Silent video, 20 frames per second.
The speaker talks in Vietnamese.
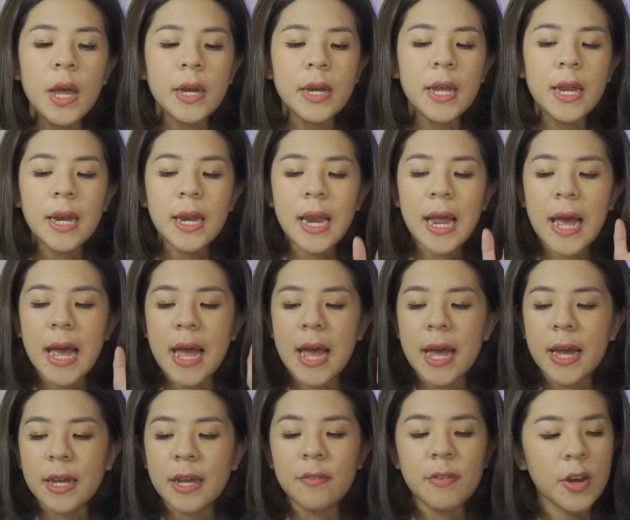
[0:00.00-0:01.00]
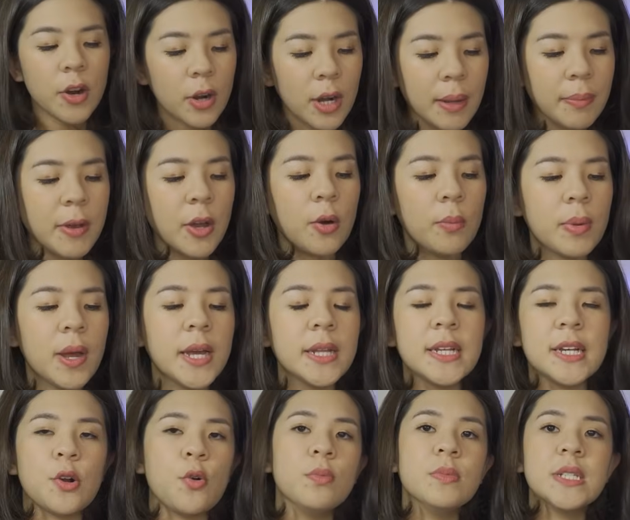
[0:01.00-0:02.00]
nên là cái video clip ngày hôm nay
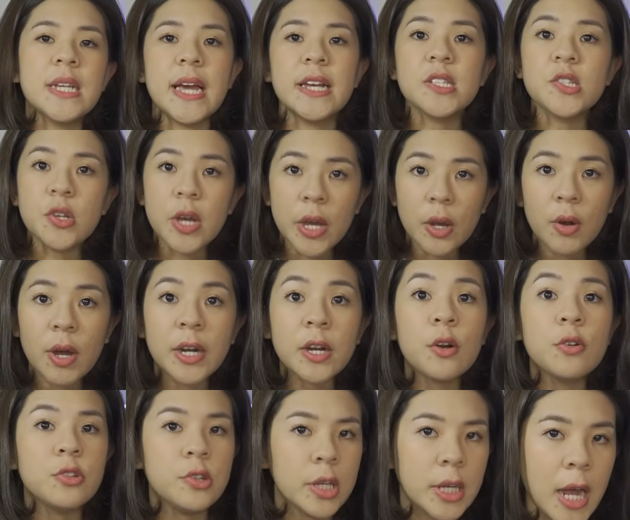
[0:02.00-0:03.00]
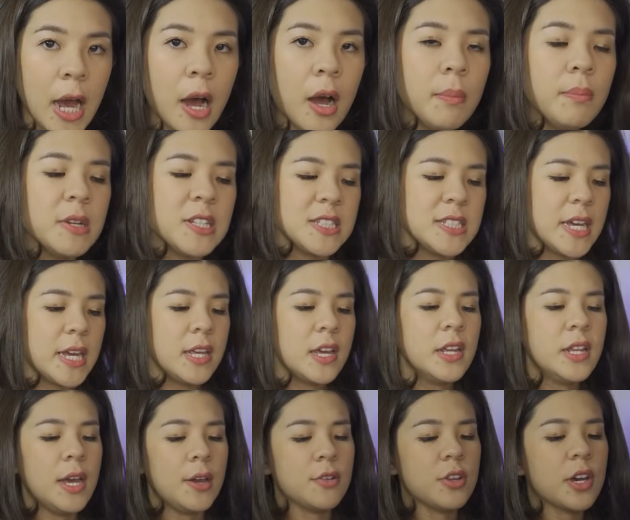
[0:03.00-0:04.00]
thì cũng sẽ xoay quanh câu chuyện đó mình sẽ
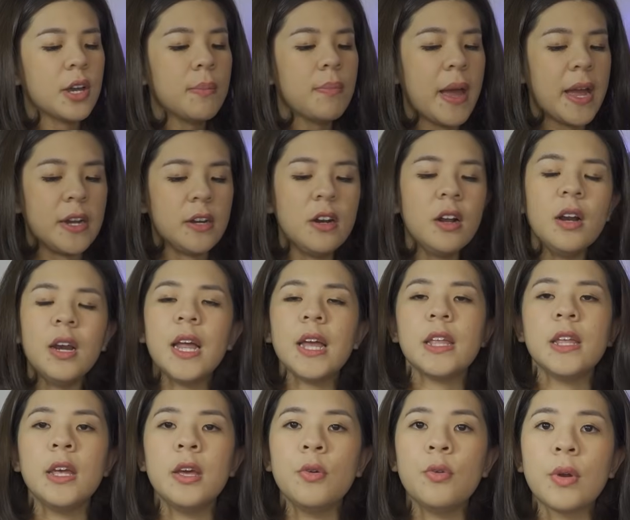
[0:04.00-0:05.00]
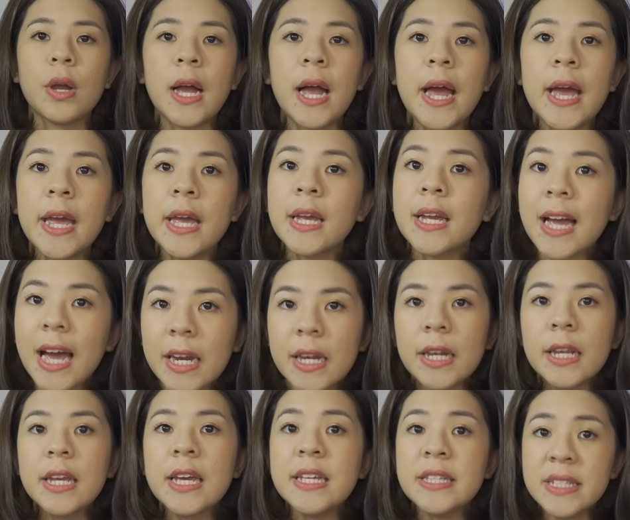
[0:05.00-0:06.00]
giới thiệu cho các bạn rất là nhiều cái
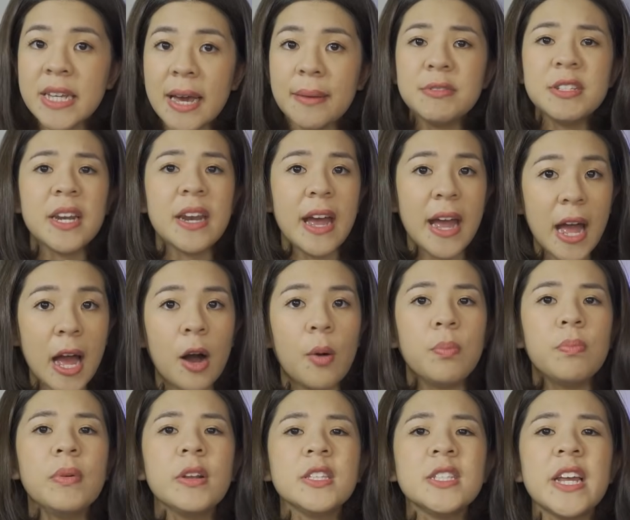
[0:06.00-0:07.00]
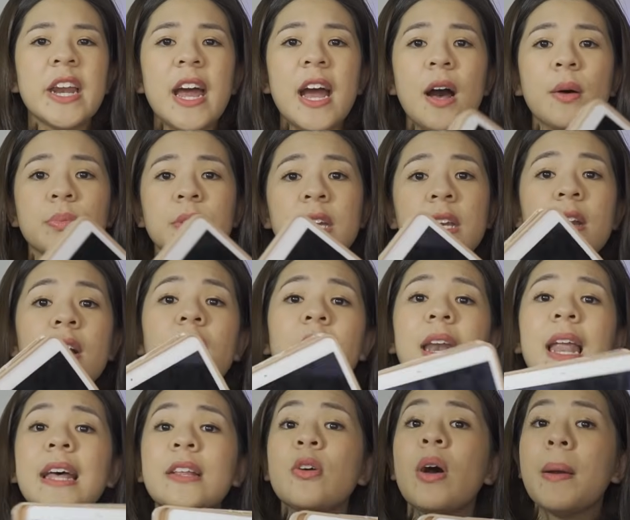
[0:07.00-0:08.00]
cách ghi chép trên đại học và trên đại học thì
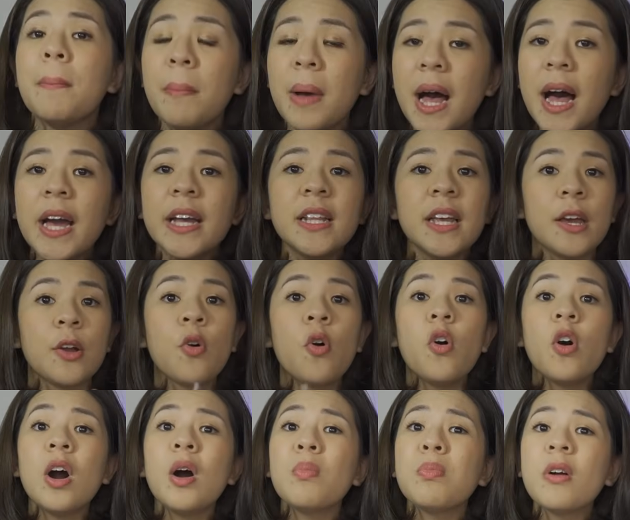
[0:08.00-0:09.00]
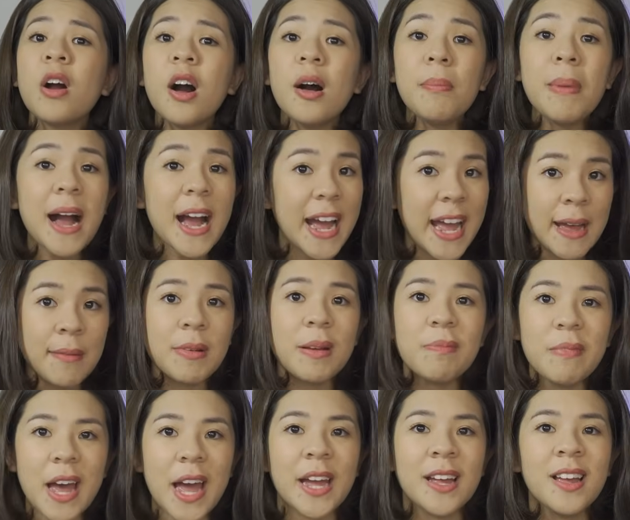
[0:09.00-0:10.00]
rất là thoải mái thì cô không có bắt ép
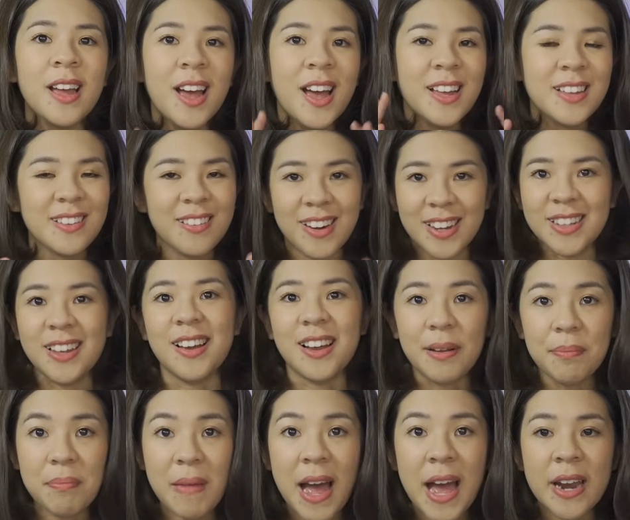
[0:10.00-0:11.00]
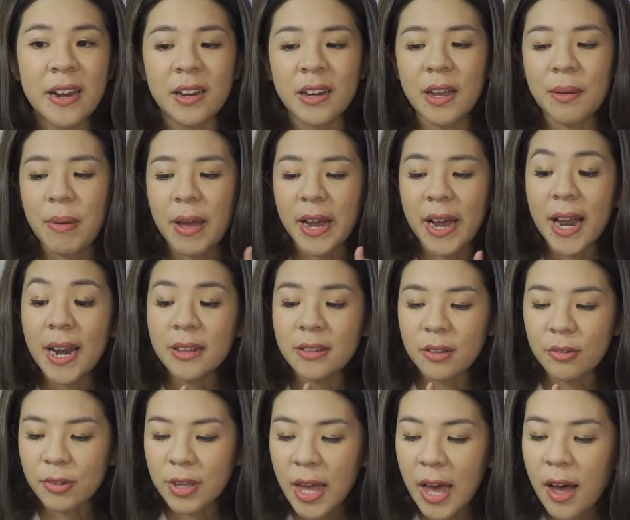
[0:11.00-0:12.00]
các bạn như là thời cấp 3 nên các bạn khá là
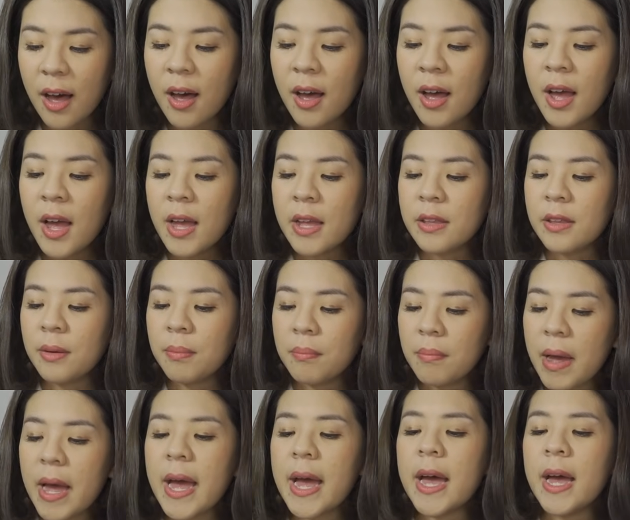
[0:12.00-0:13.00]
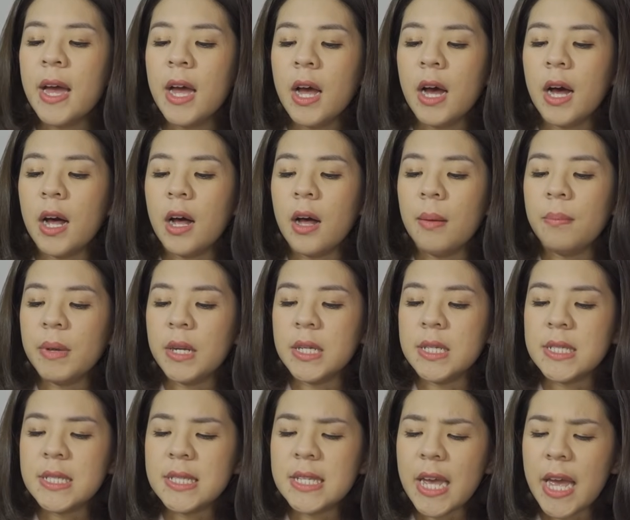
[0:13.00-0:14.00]
tự do nhưng mà uh,
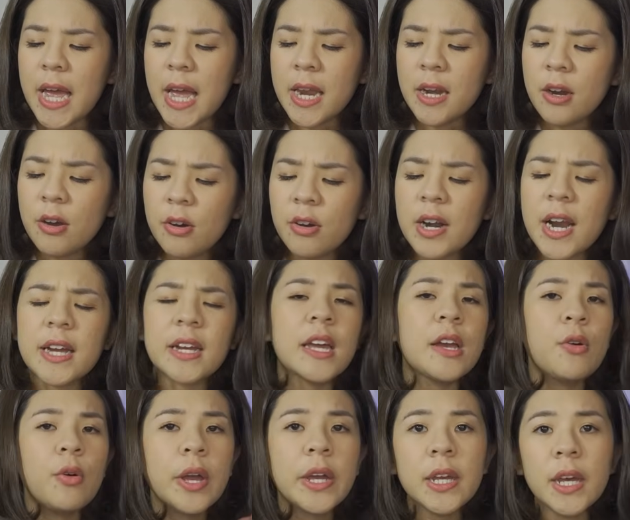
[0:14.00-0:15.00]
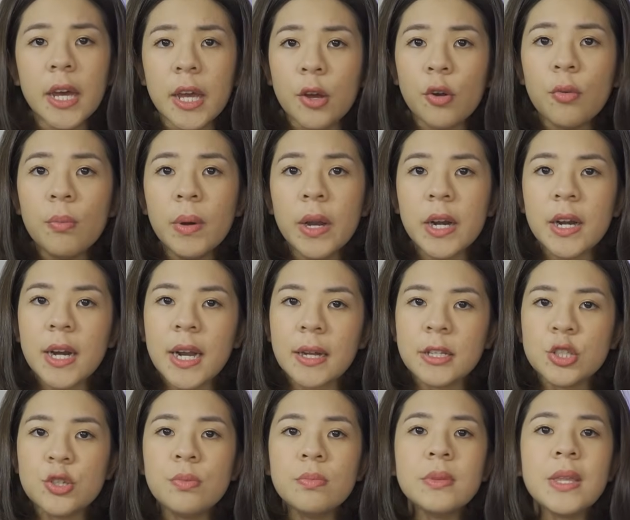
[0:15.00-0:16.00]
mình sẽ đưa ra cái khuyến nghị của mình
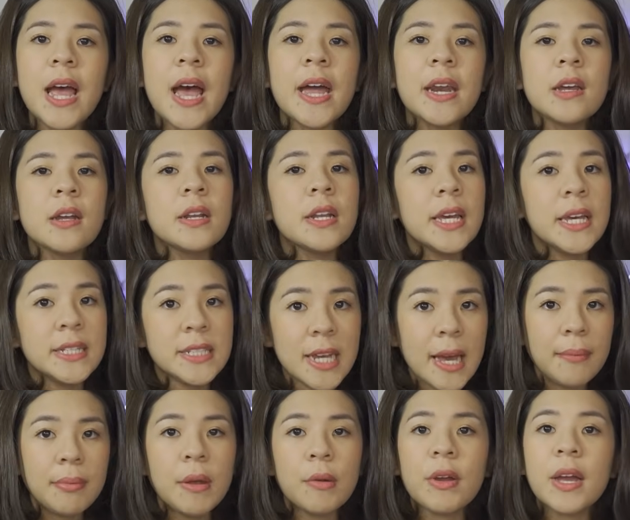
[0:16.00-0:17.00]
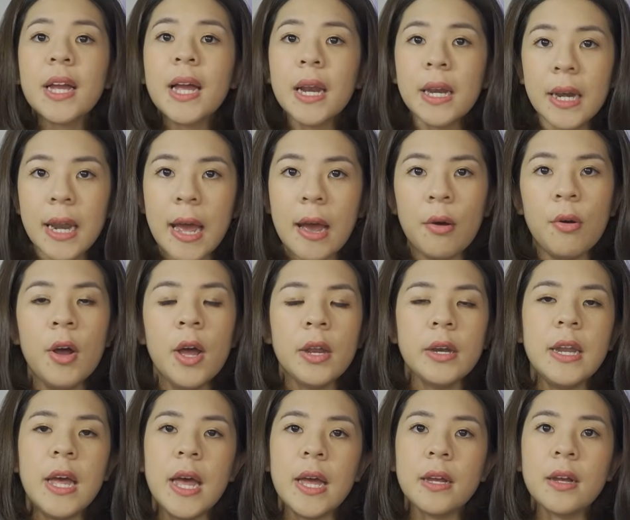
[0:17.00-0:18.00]
rằng chúng ta nên ghi chép theo cái cách nào
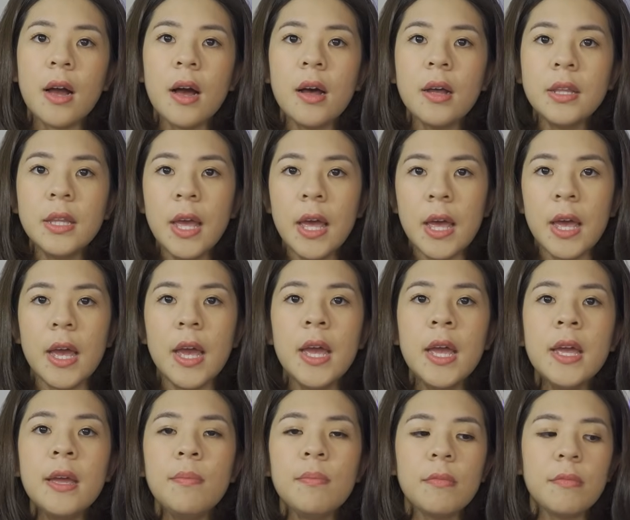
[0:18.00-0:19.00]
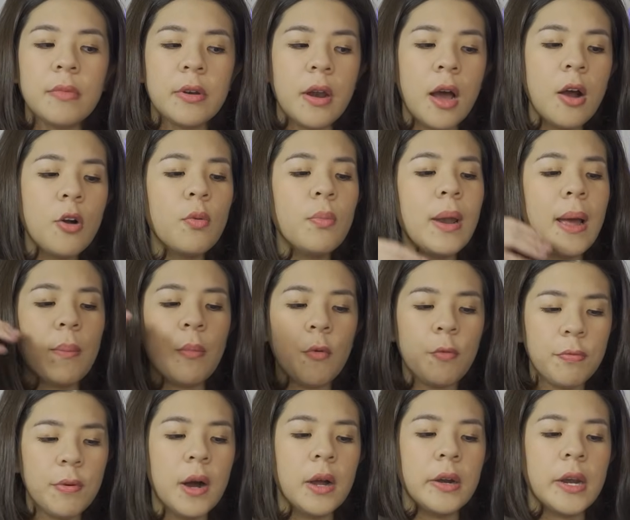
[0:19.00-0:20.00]
để có thể nó cũng là
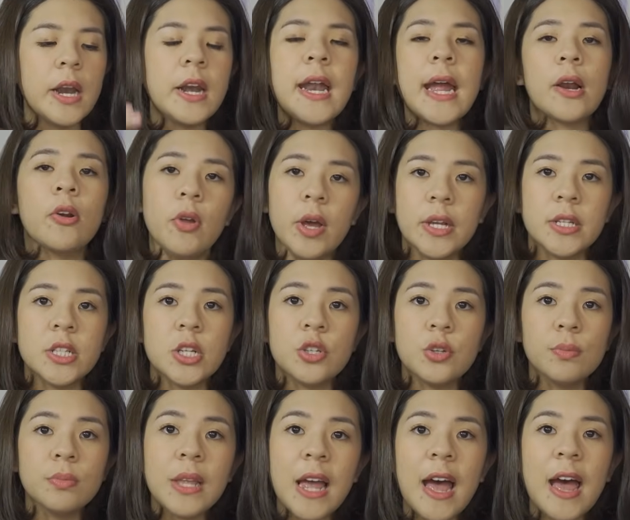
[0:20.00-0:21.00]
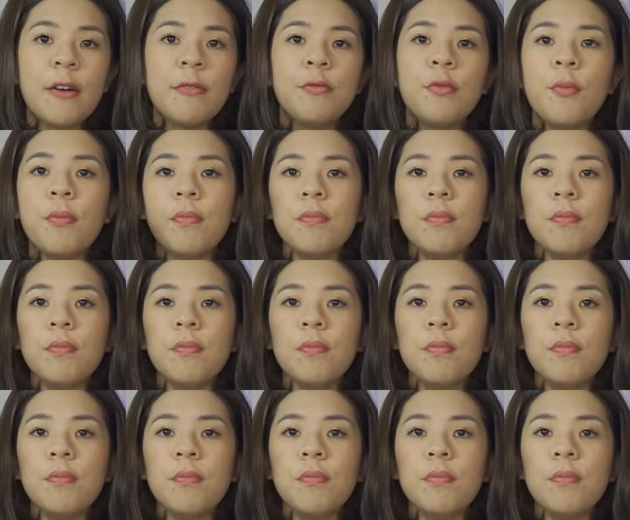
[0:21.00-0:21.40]
một phần để rèn luyện cho chúng ta